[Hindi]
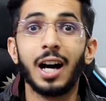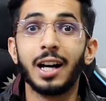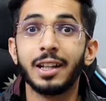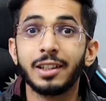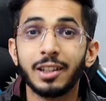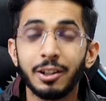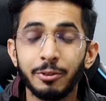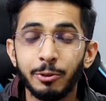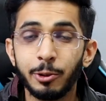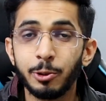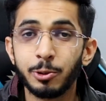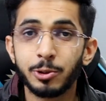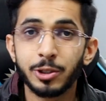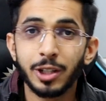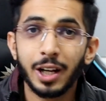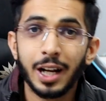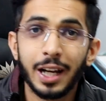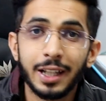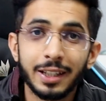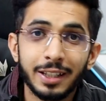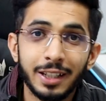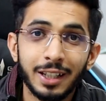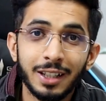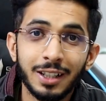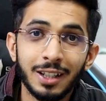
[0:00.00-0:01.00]
आर द फ्यूचर आई
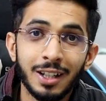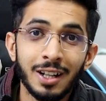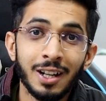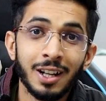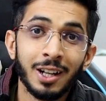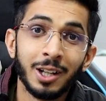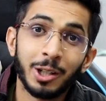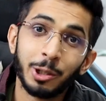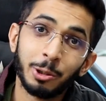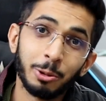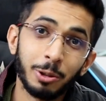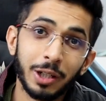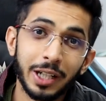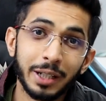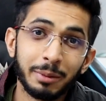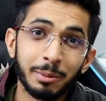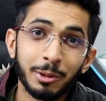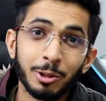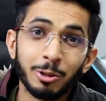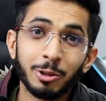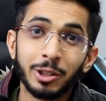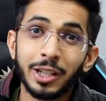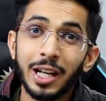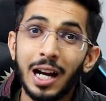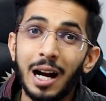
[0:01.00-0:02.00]
थिंक डू लेट मी
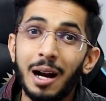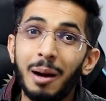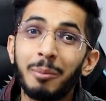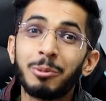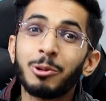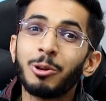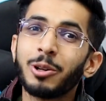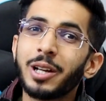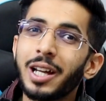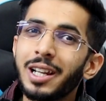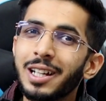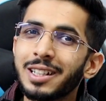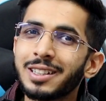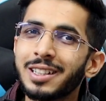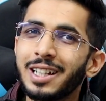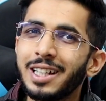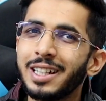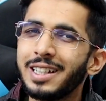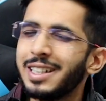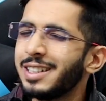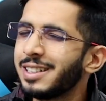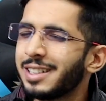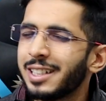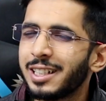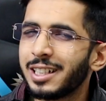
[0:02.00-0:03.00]
नो कि आपको क्या लगता
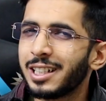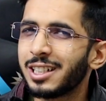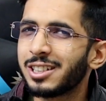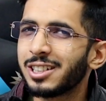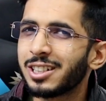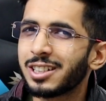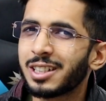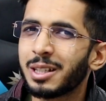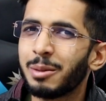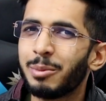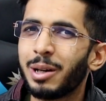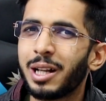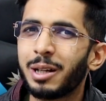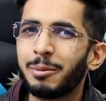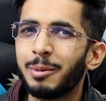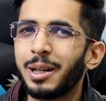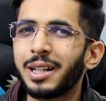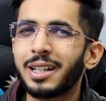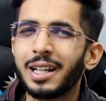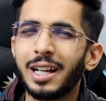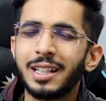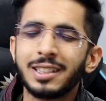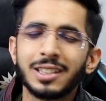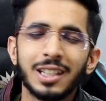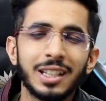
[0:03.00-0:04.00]
है ई सिग्नेचर्स के बारे में
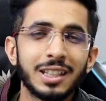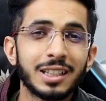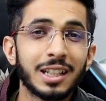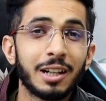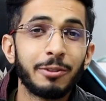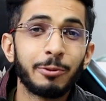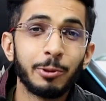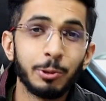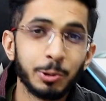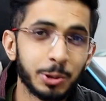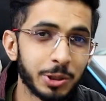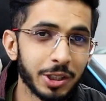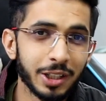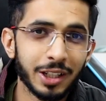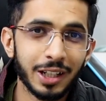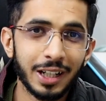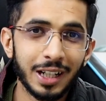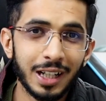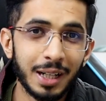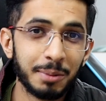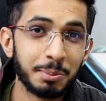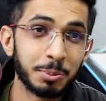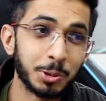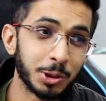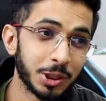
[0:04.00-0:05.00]
कैसा इनका फ्यूचर
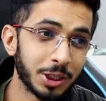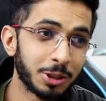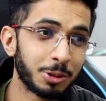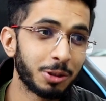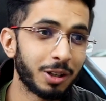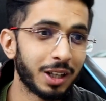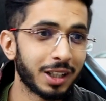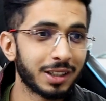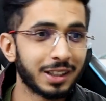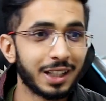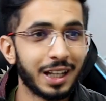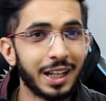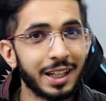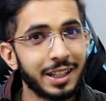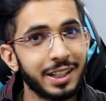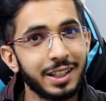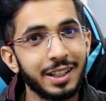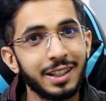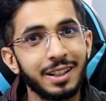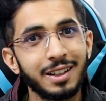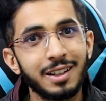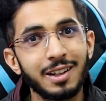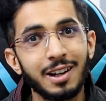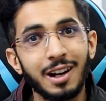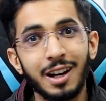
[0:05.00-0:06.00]
रहेगा मुझे तो लगता है कि
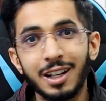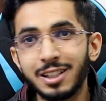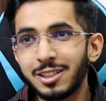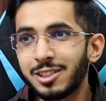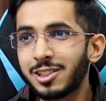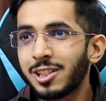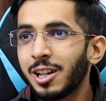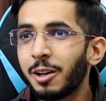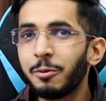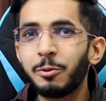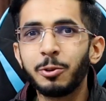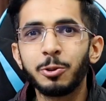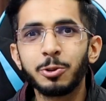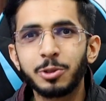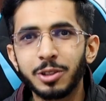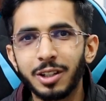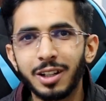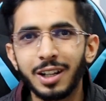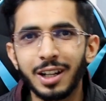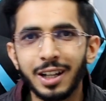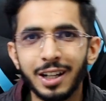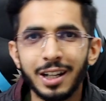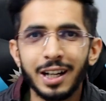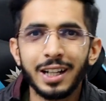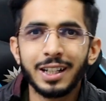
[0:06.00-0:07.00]
अच्छा फ्यूचर
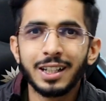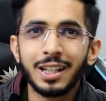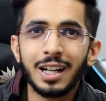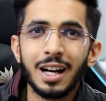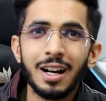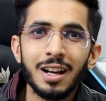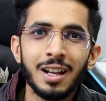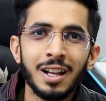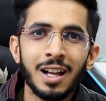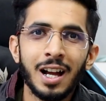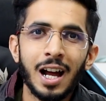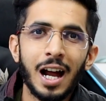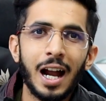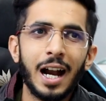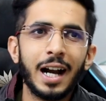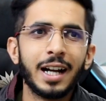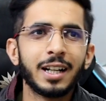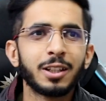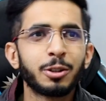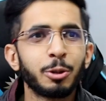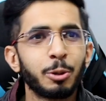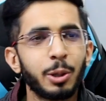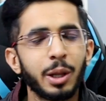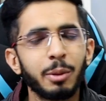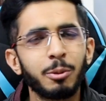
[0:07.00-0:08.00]
रहेगा इनका
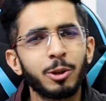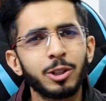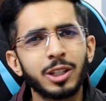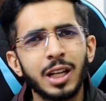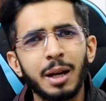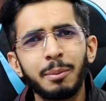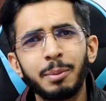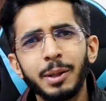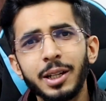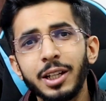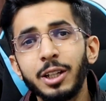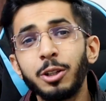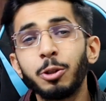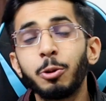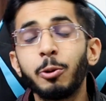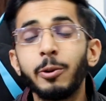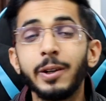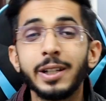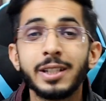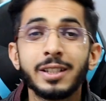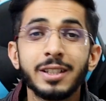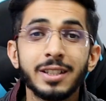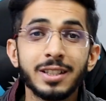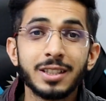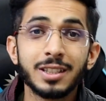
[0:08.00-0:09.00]
एंड थोड़े बहुत यहाँ पे
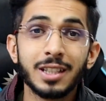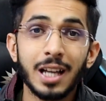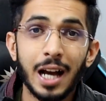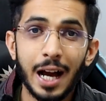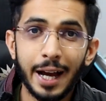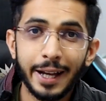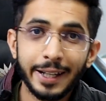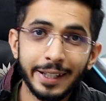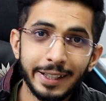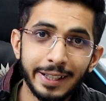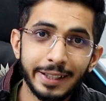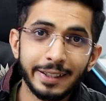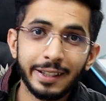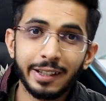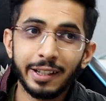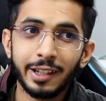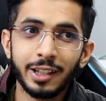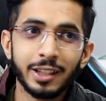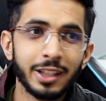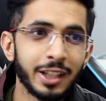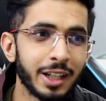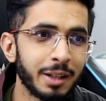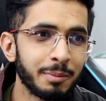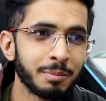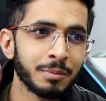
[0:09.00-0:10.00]
इनोवेशंस आएंगे धीरे
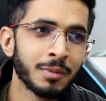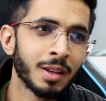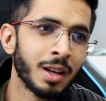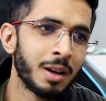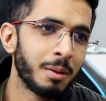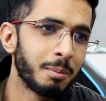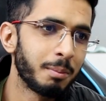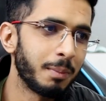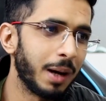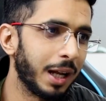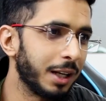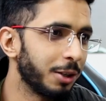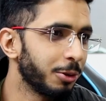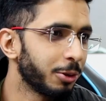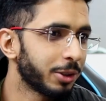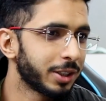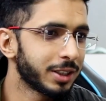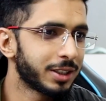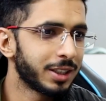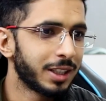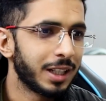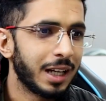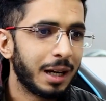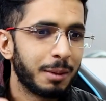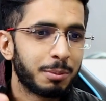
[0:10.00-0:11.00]
धीरे मान लो
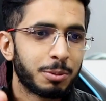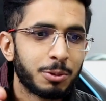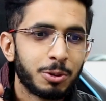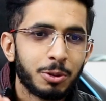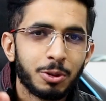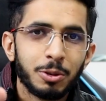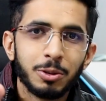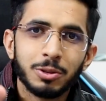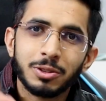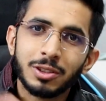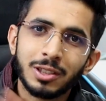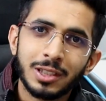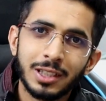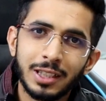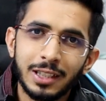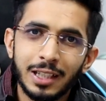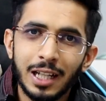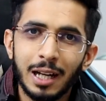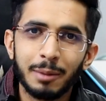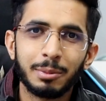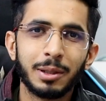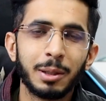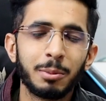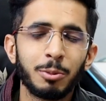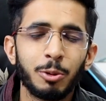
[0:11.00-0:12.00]
किसी ने आपको सीधे
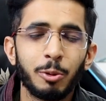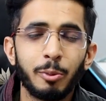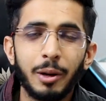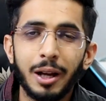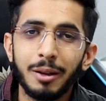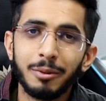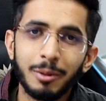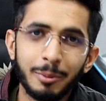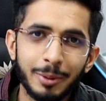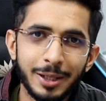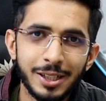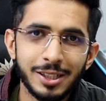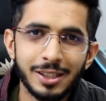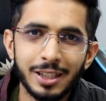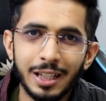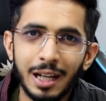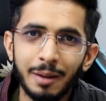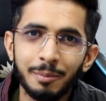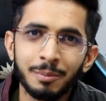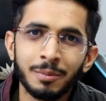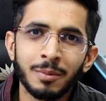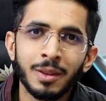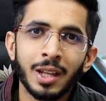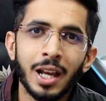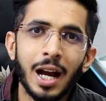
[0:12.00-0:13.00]
आपके मोबाइल में भेज दिया
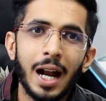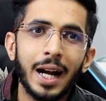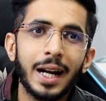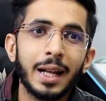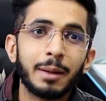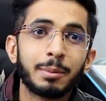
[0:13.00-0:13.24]
एंड